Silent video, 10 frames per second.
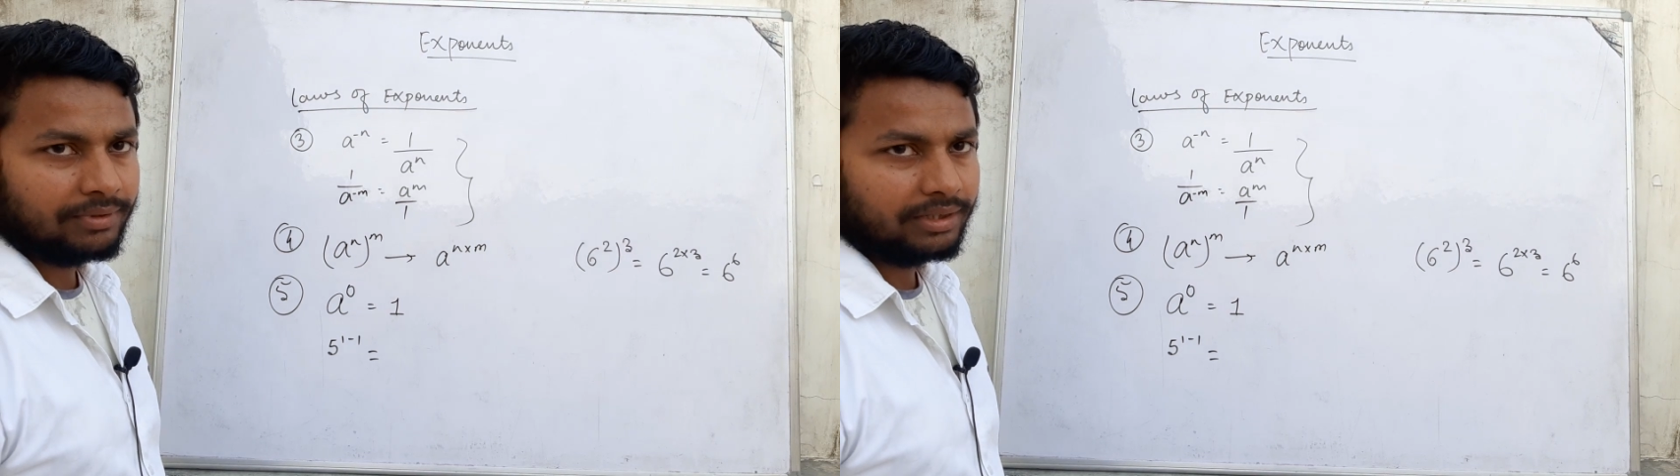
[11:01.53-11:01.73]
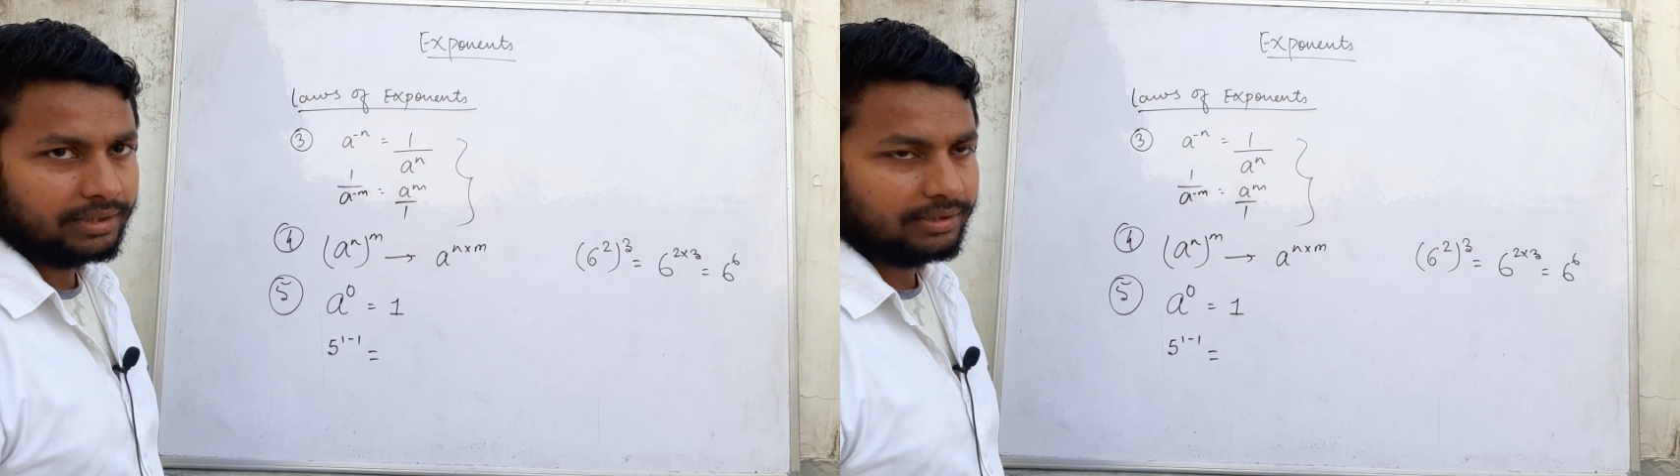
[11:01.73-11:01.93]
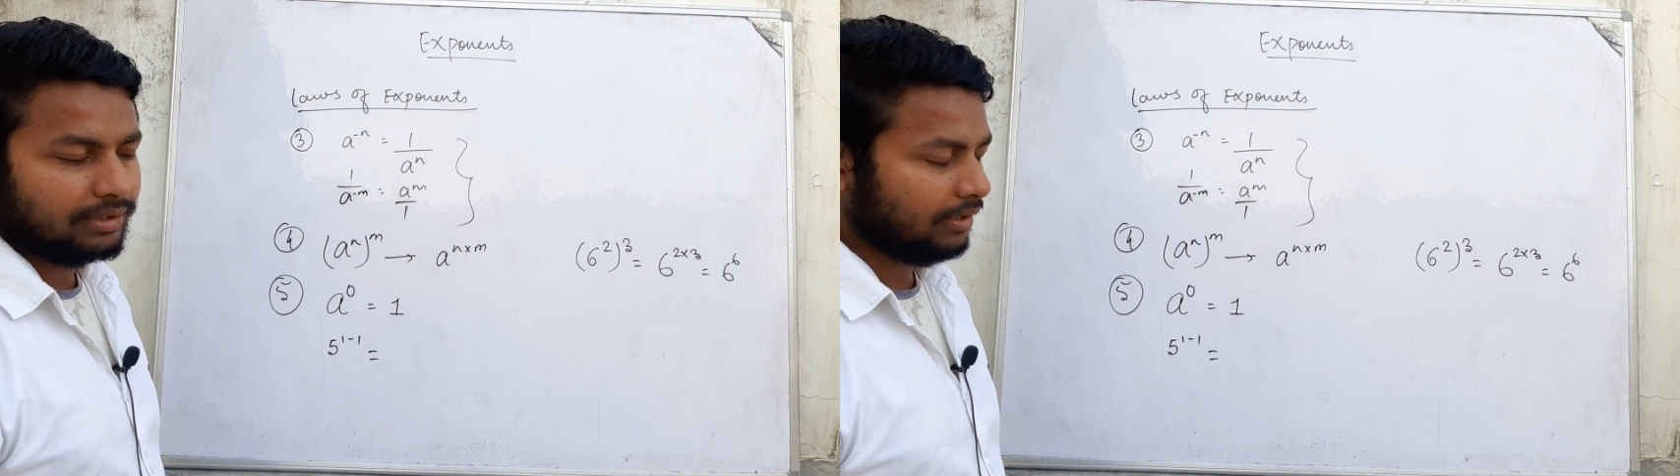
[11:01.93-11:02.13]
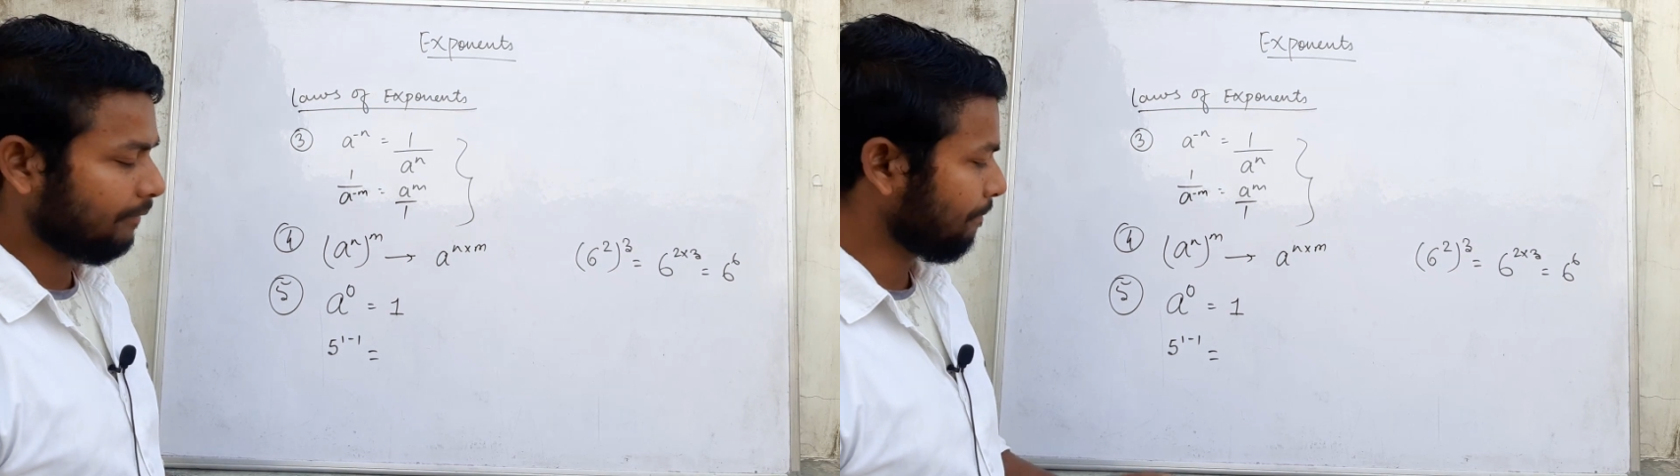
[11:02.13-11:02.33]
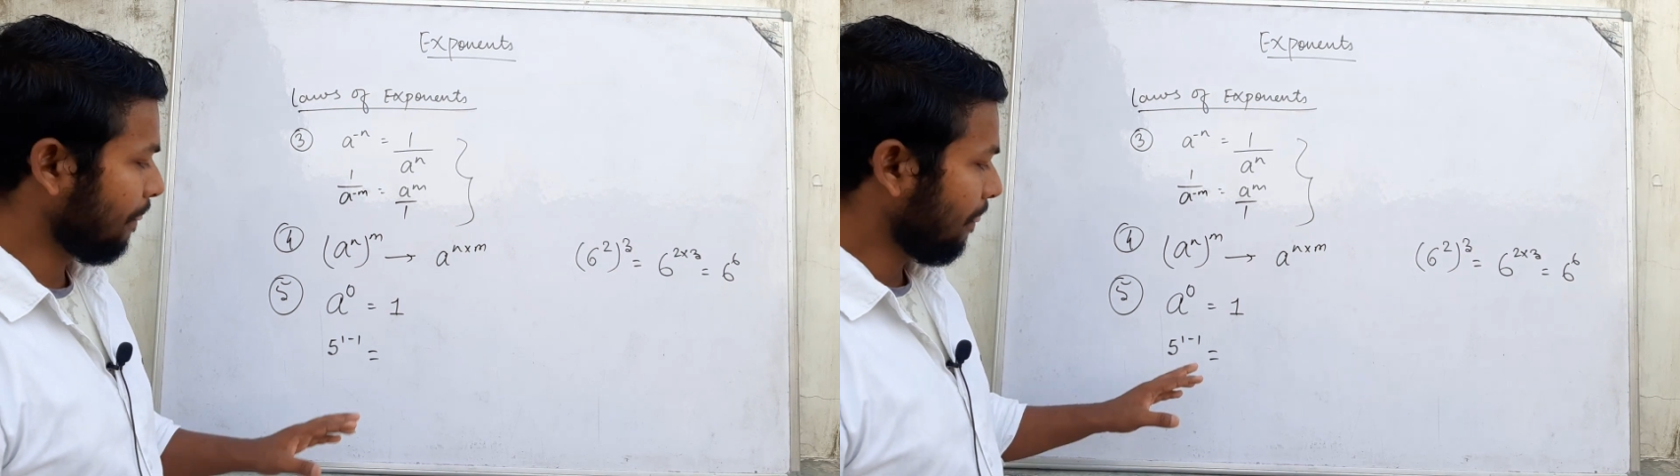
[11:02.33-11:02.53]
वन
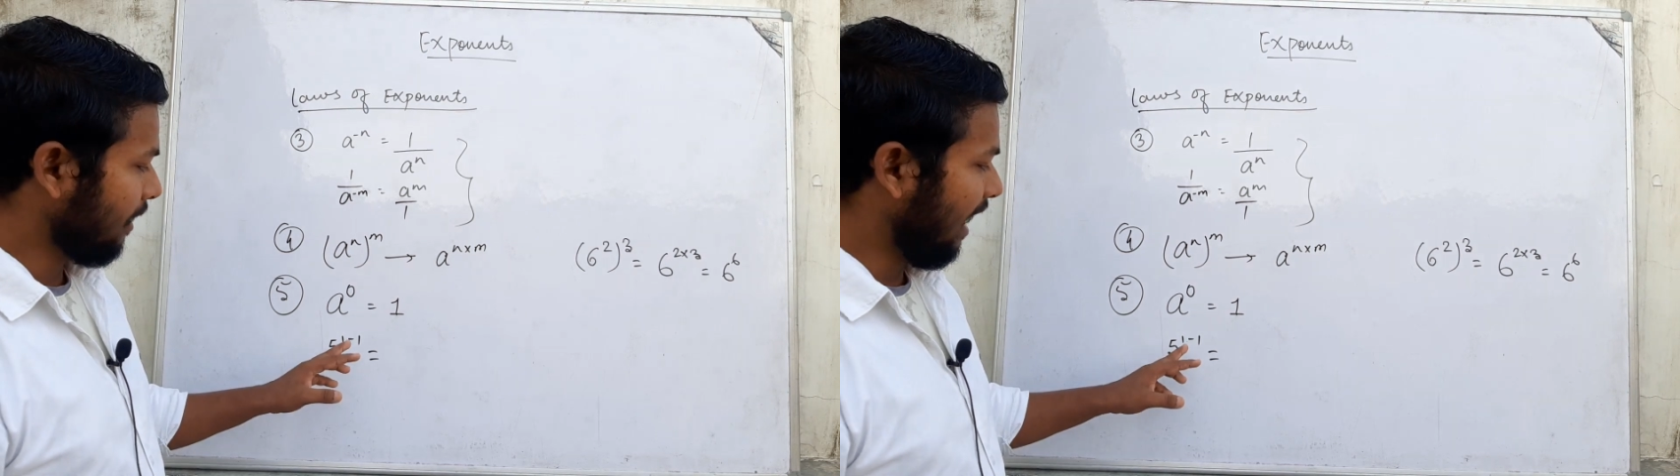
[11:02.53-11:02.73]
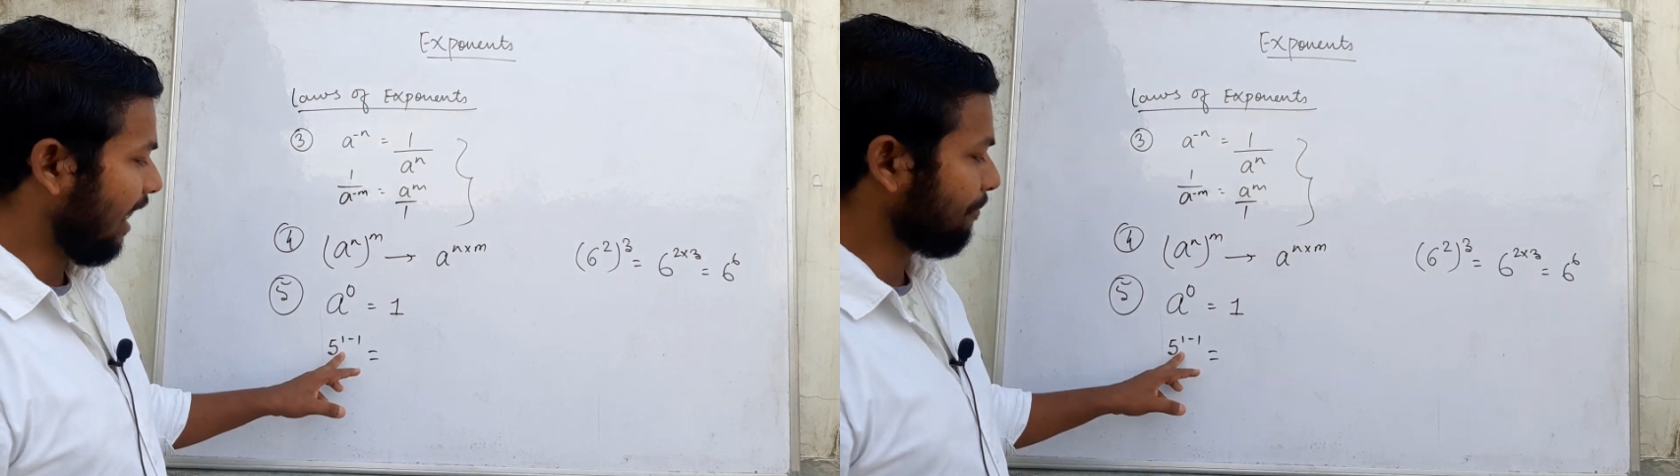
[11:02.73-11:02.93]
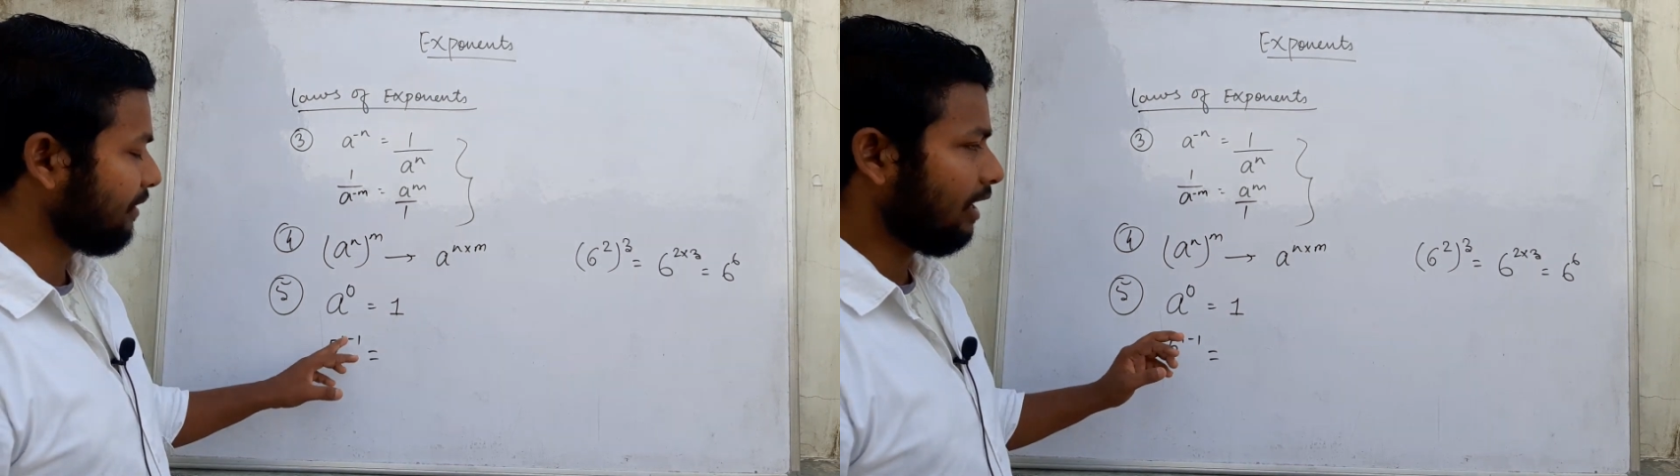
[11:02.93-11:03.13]
कीजिएगा आप